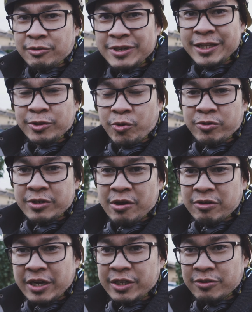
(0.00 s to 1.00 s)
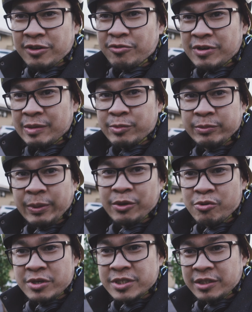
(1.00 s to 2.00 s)
ako lang tugnaw kayo kapot
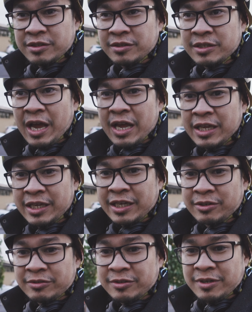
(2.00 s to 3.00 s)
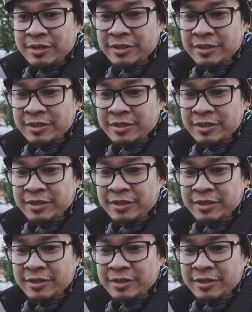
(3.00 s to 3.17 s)
padong sa kahit karon